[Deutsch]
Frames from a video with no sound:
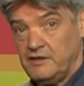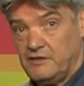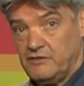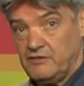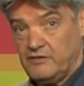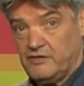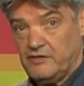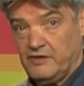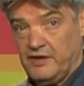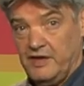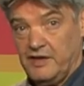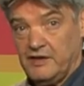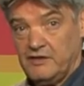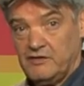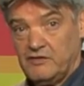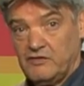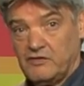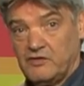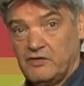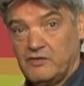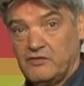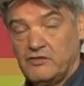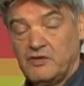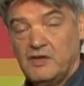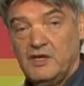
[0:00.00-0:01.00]

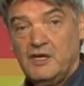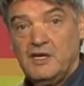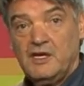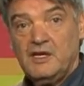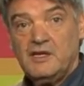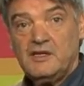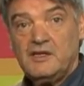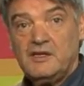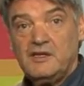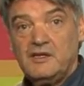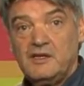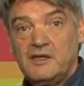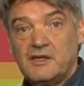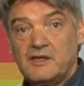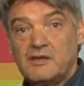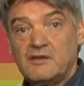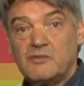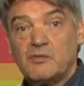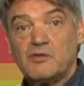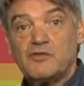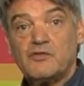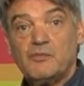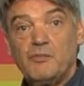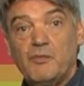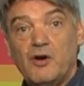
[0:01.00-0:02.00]
Instanz ist, die
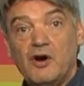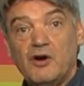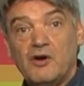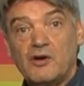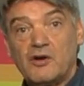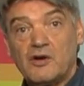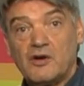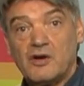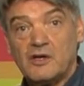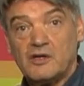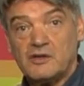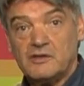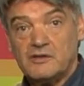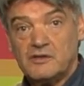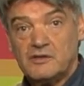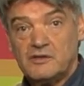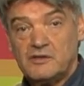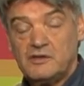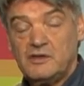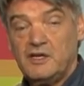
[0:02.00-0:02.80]
irgendwas machen kann.